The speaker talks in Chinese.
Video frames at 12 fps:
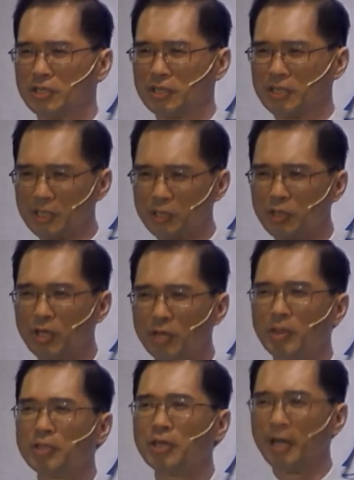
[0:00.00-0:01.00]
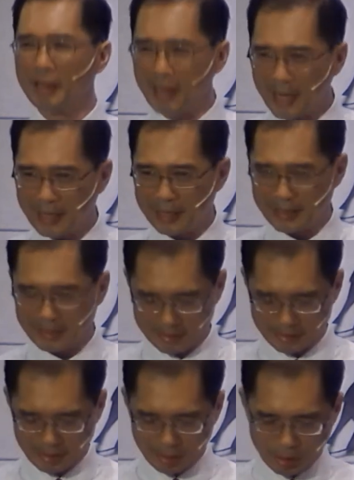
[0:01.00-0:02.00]
指着我们人类
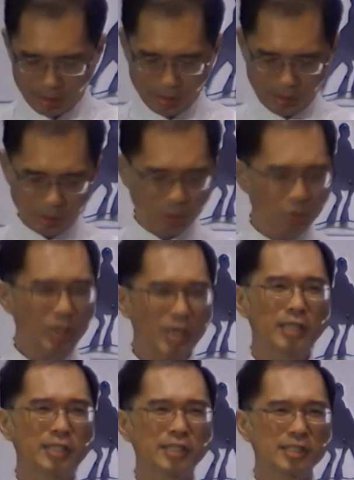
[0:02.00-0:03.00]
对